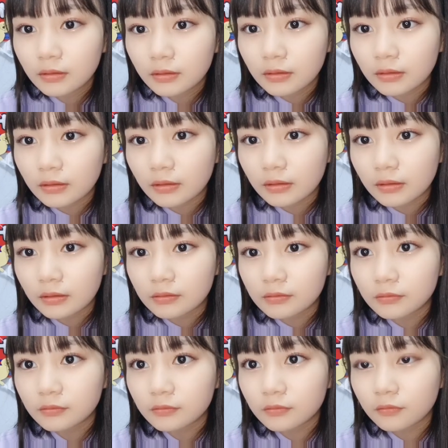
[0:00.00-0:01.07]
えー、っ
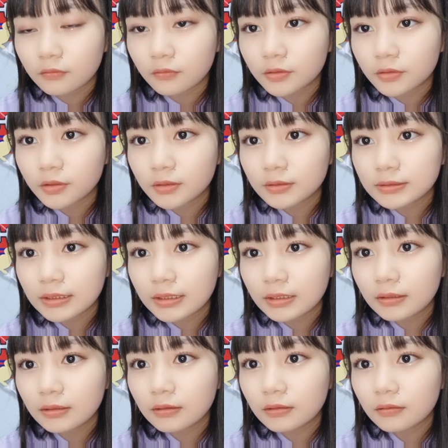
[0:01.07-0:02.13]
と、後藤さ
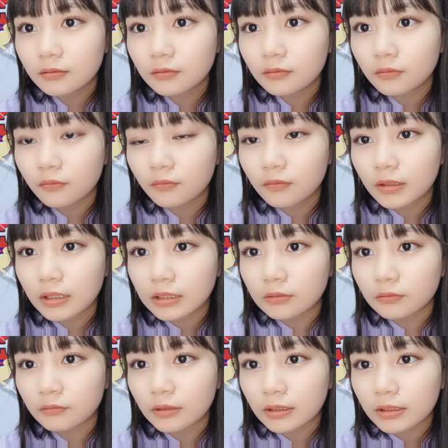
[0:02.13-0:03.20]
ん、えっ
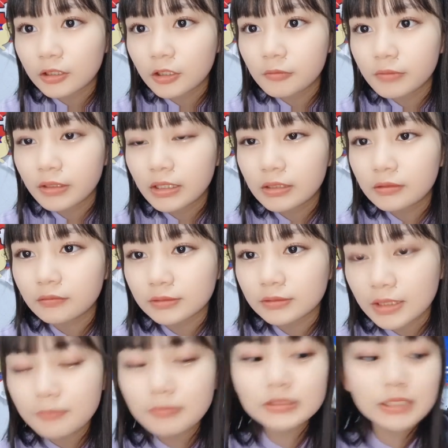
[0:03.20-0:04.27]
と、明けおめありがとうござ
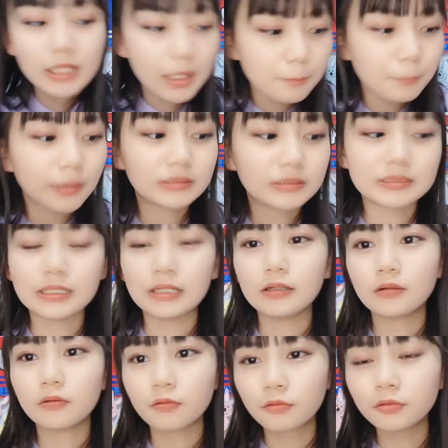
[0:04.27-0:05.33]
います。ハイパーズさん、
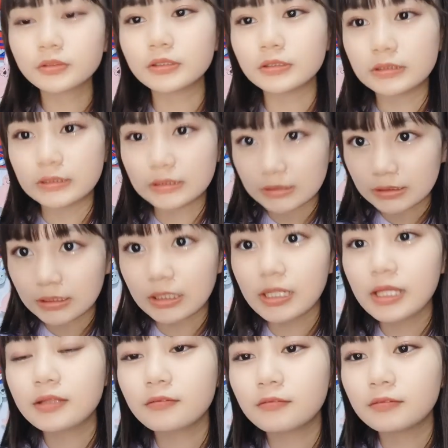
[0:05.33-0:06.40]
小槌、あり
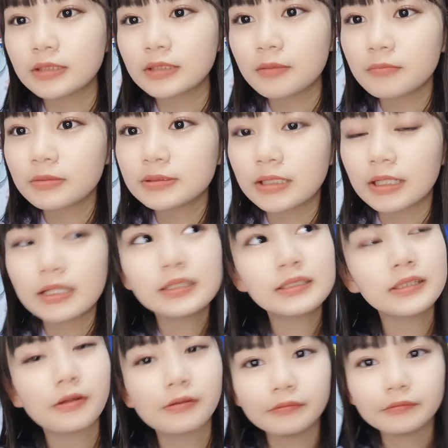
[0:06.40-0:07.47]
がとうございます。あれ
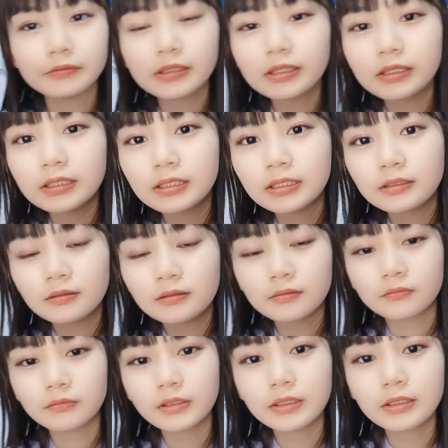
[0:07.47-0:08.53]
じゃん、おにぎり、
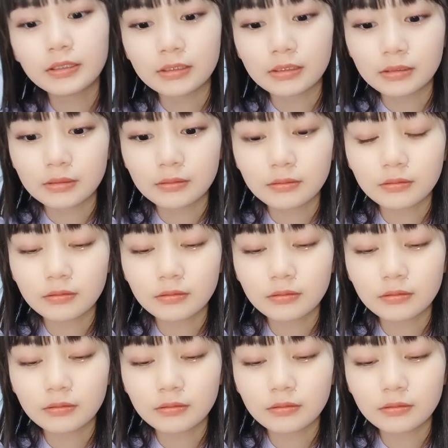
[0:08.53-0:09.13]
おにぎり、